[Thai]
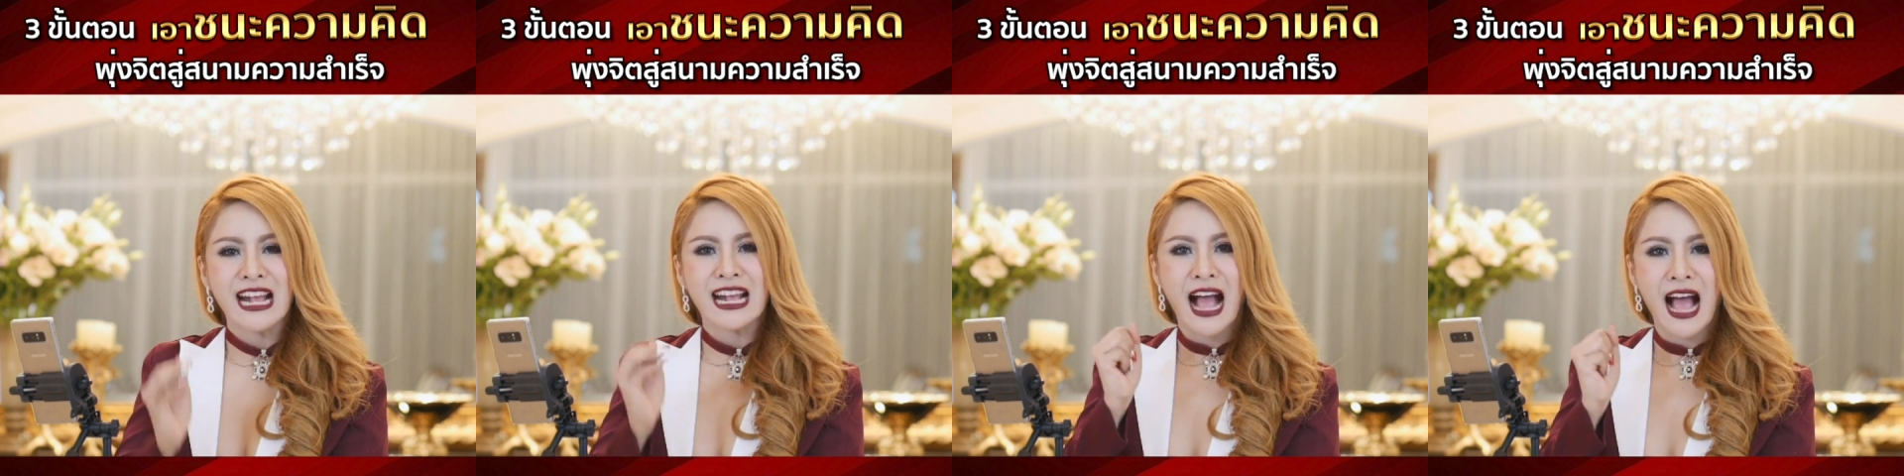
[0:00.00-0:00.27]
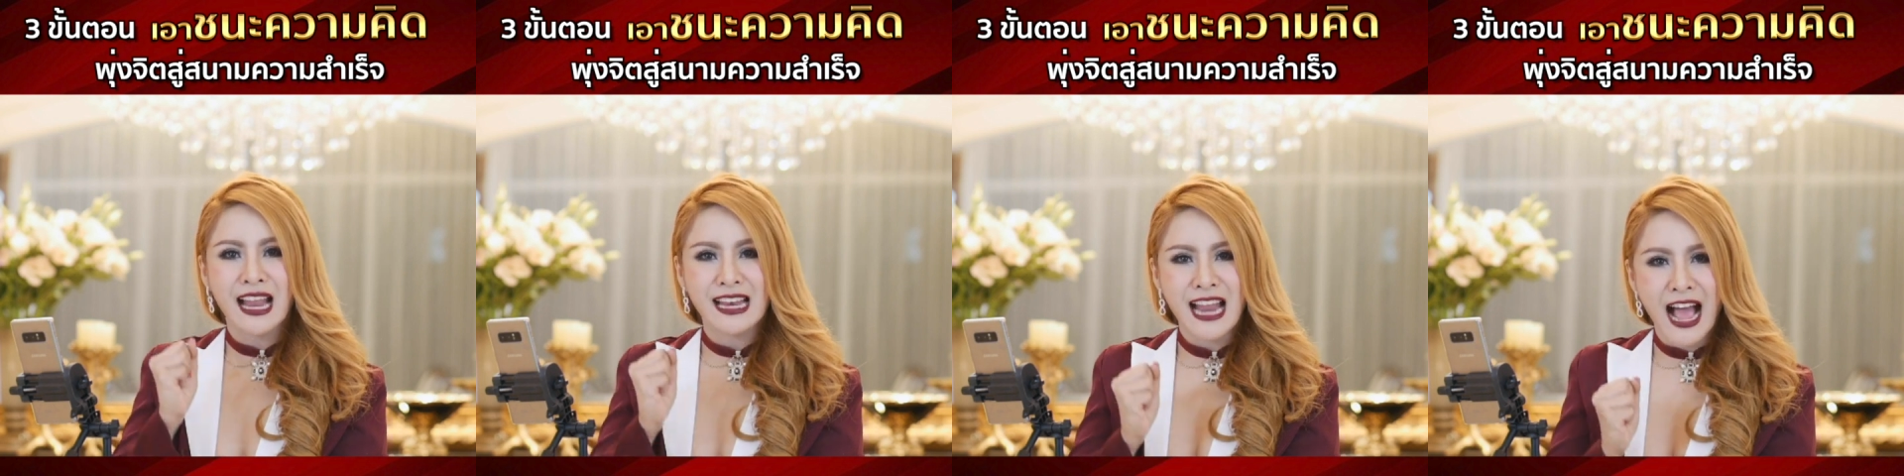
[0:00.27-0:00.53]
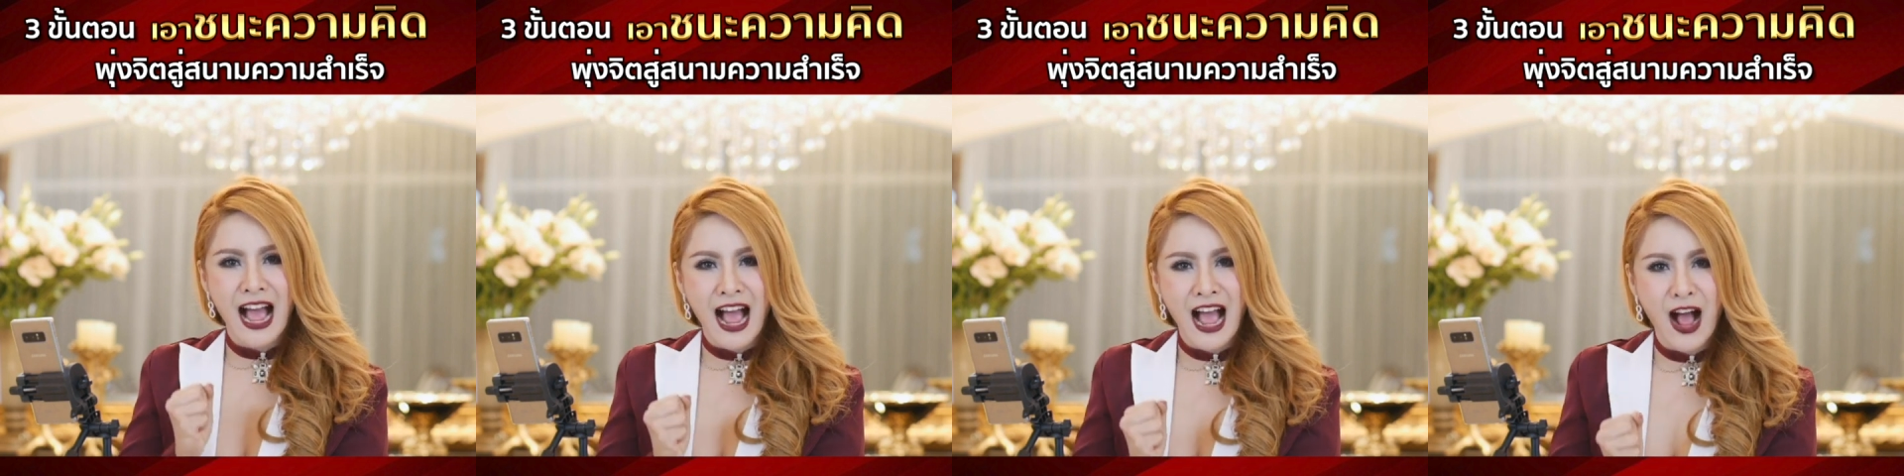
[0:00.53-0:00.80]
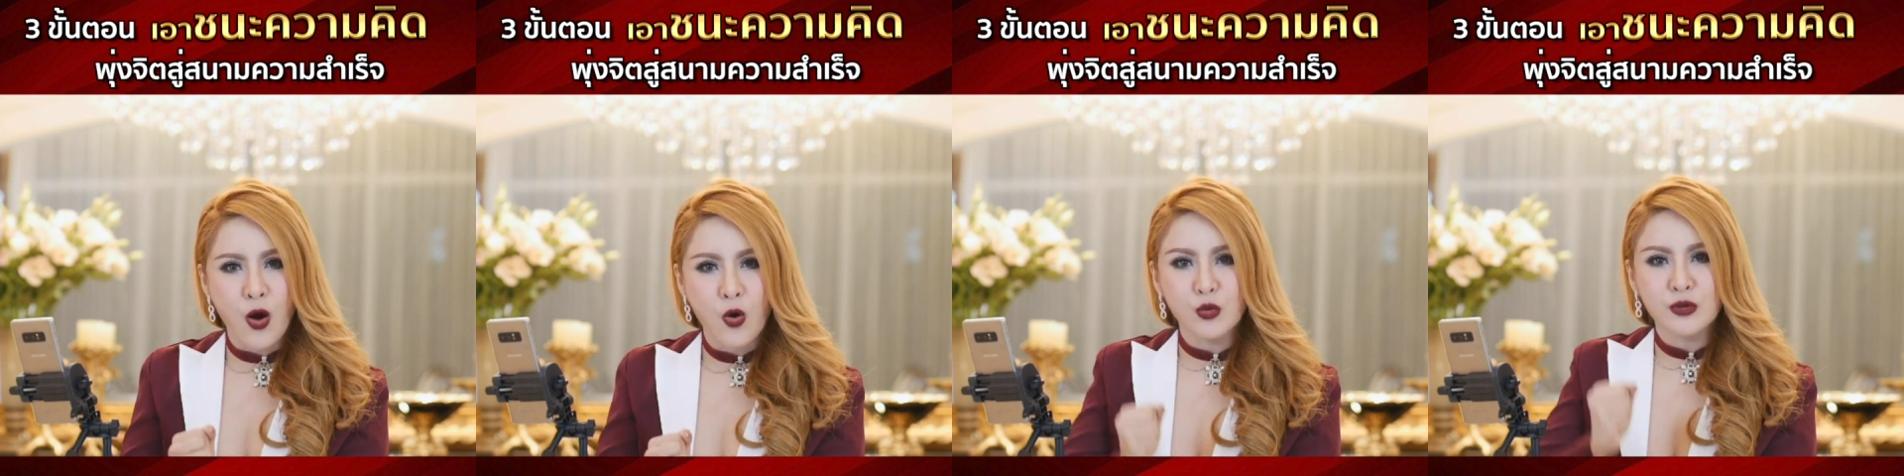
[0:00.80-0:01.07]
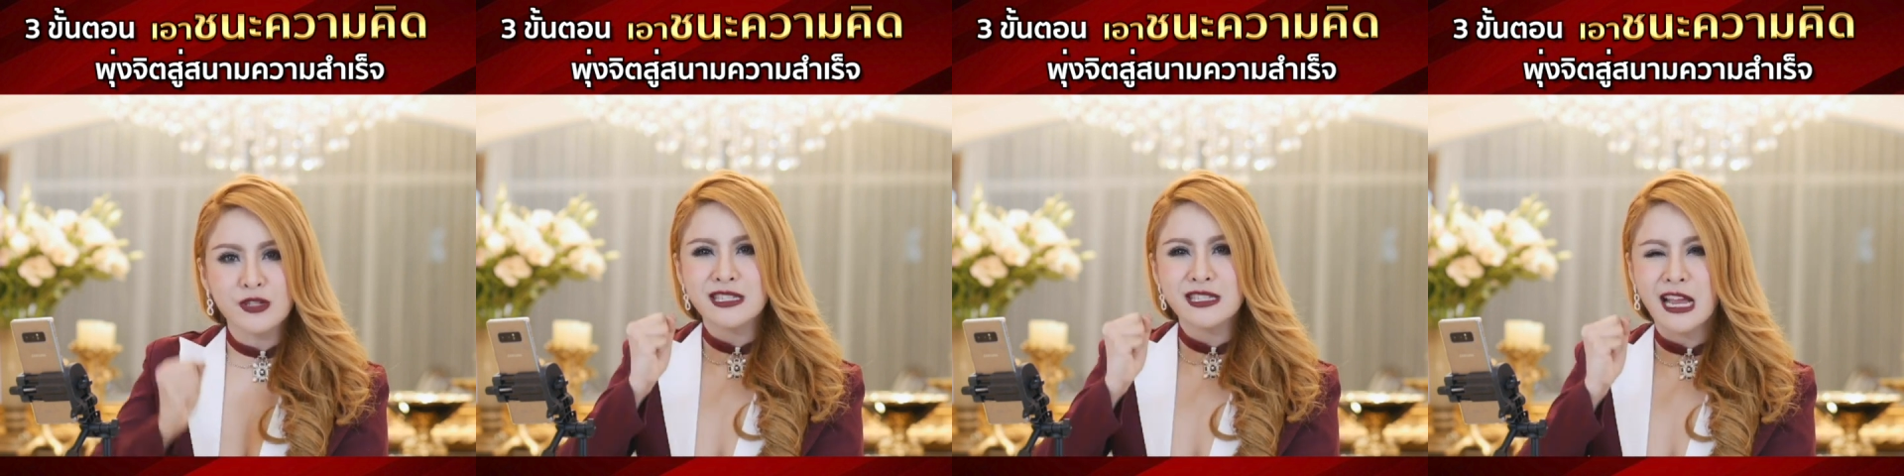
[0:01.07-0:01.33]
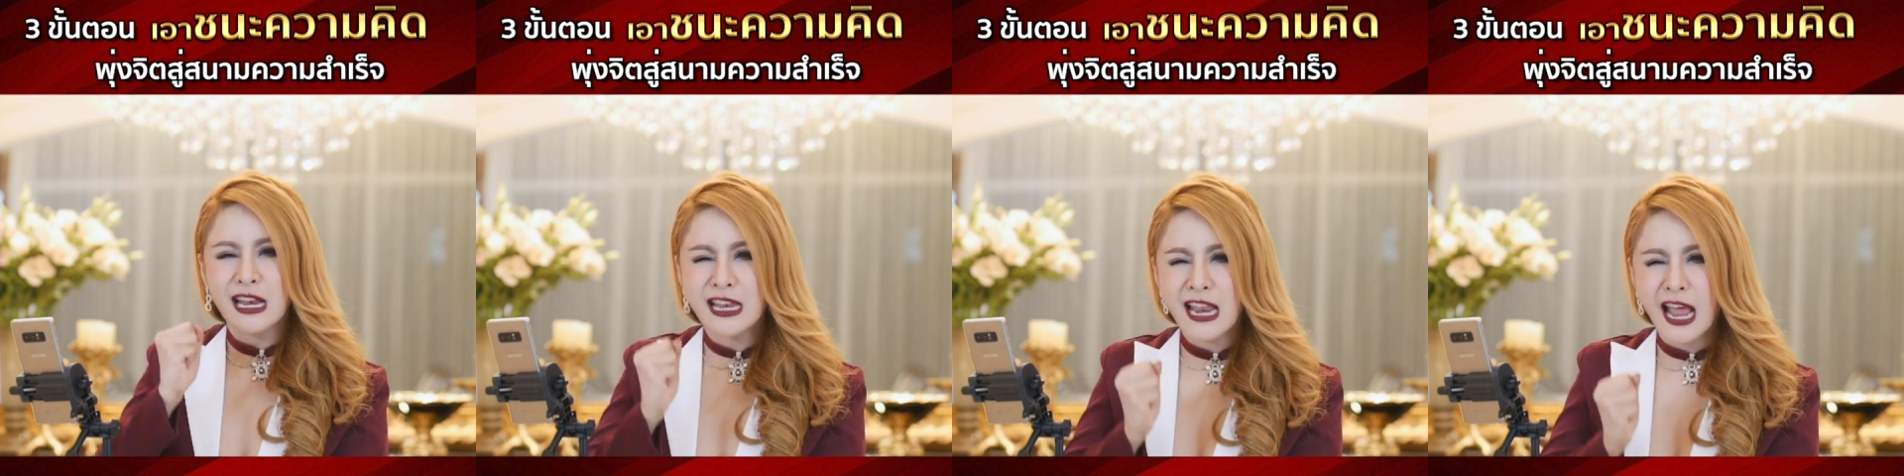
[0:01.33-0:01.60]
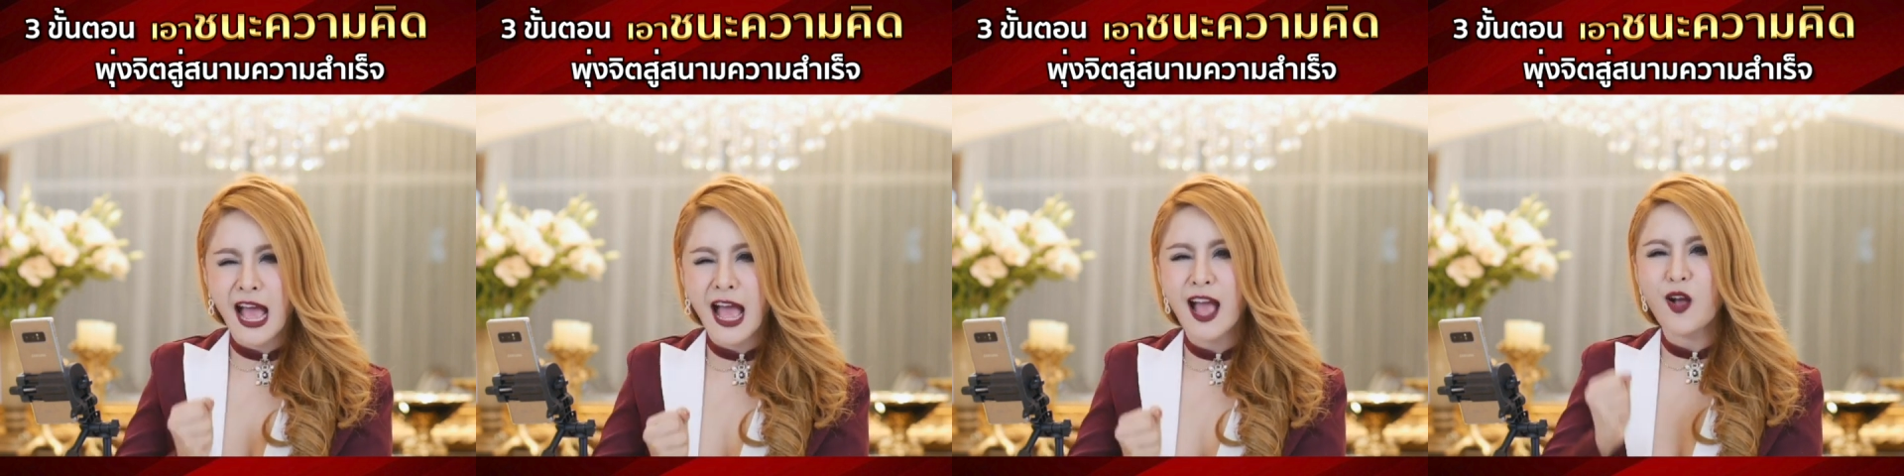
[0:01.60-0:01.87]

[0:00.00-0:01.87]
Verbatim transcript: การเอาชนะ